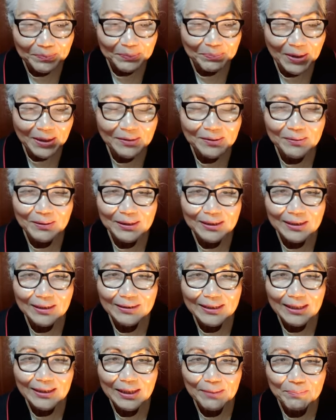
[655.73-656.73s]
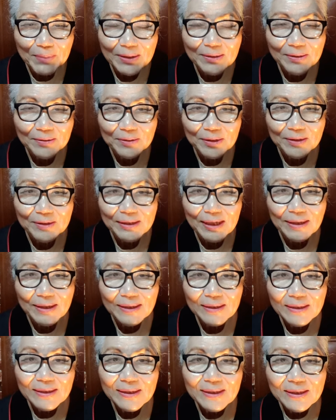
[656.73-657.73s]
백, 사탄 백성들은 다
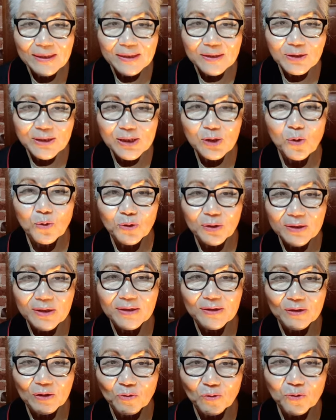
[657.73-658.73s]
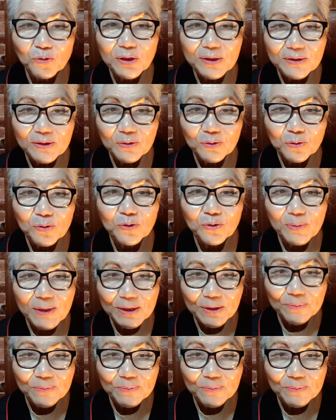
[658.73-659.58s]
지옥으로 떨어져 죽기, 죽을 수밖에